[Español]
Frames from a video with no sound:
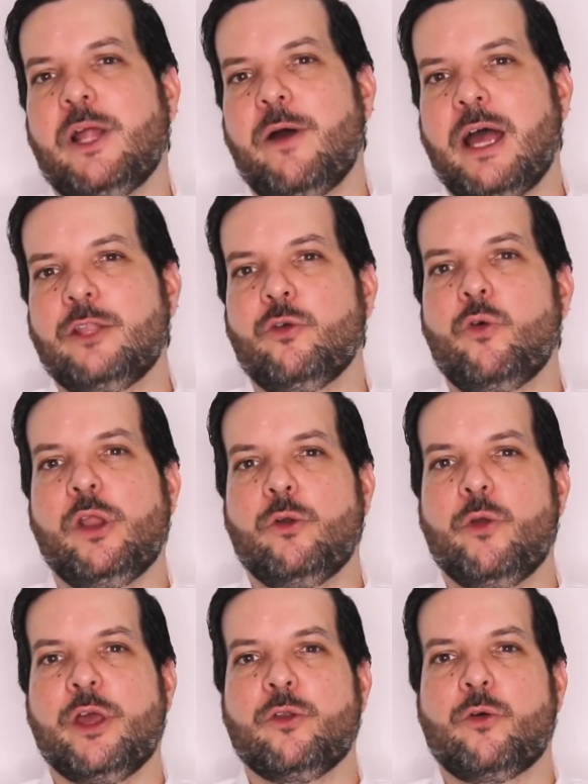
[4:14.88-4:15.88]
trabajando con
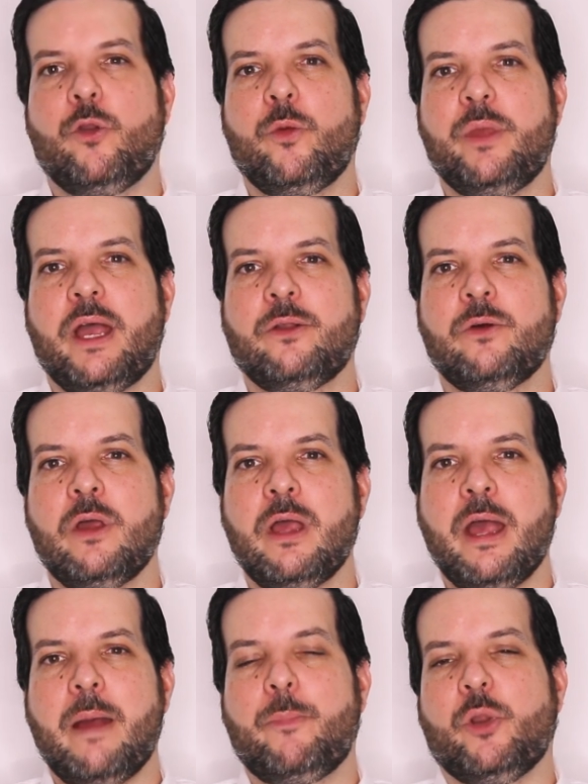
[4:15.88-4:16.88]
el gobierno colombiano
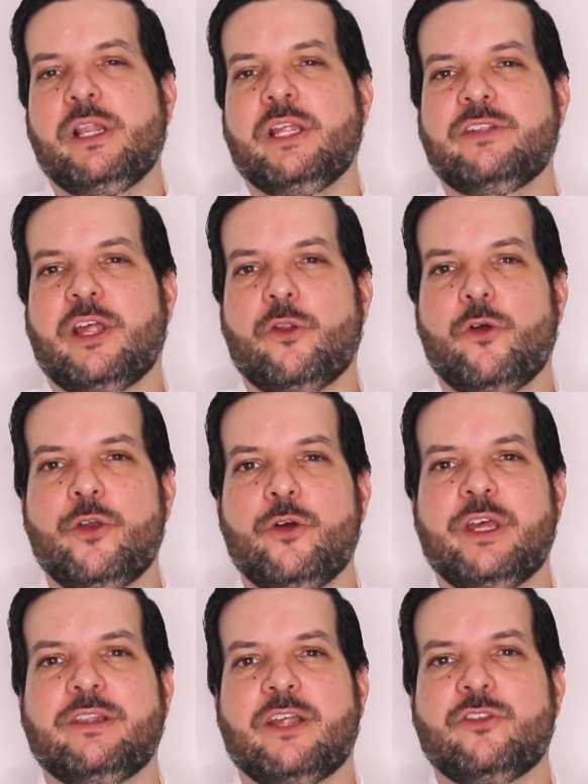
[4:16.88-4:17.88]
por el
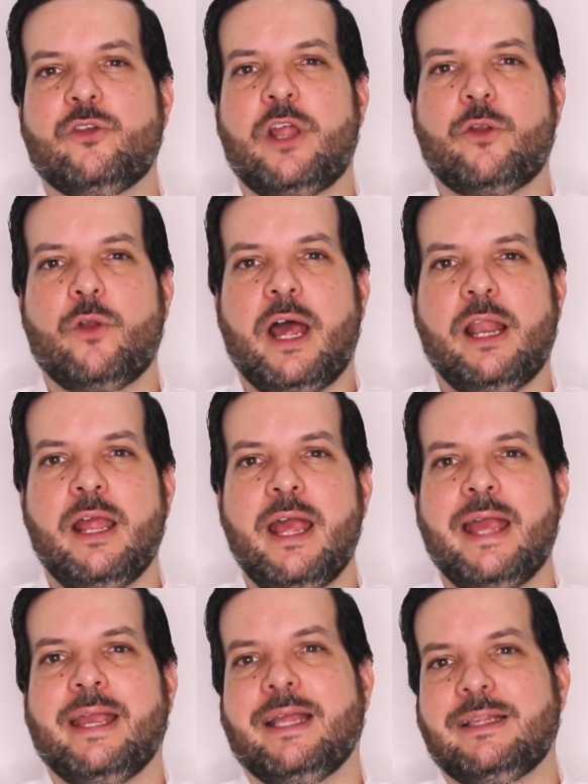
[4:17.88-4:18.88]
desarrollo de esta zona
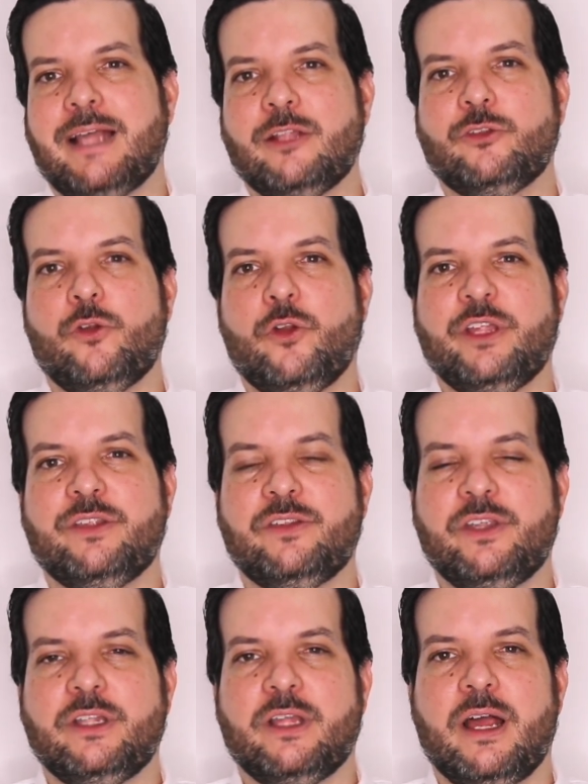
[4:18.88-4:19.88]
rural que tanto lo
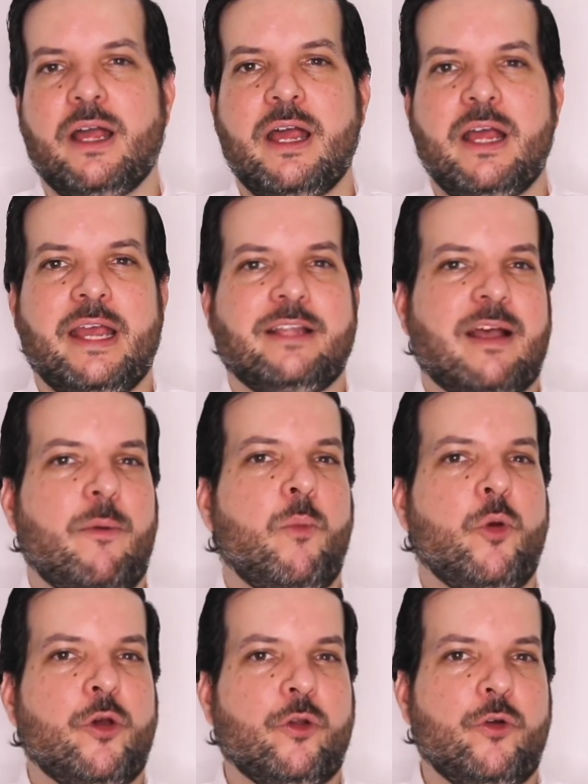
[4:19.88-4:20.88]
necesita.
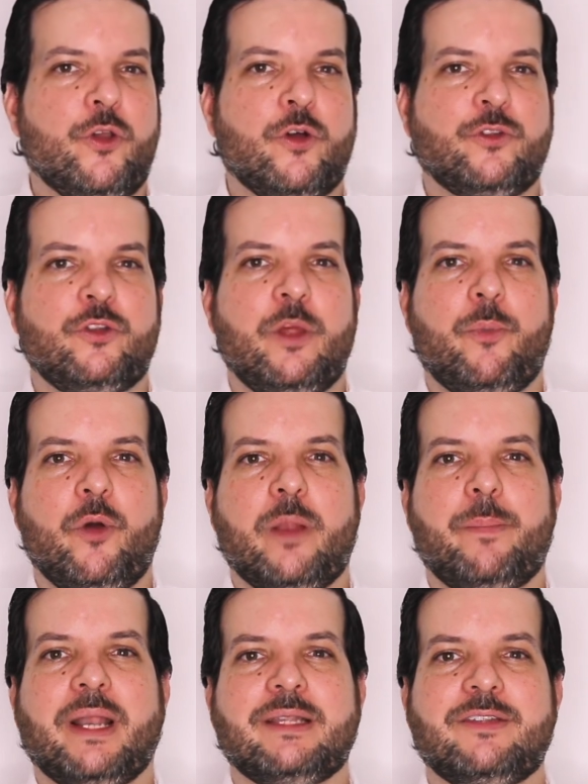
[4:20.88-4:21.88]
Estamos muy orgullosos de
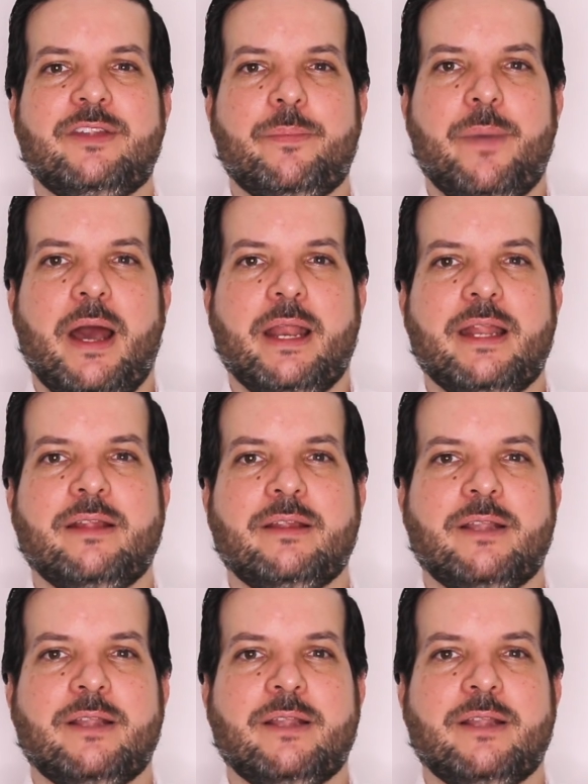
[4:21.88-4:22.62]
poder participar en este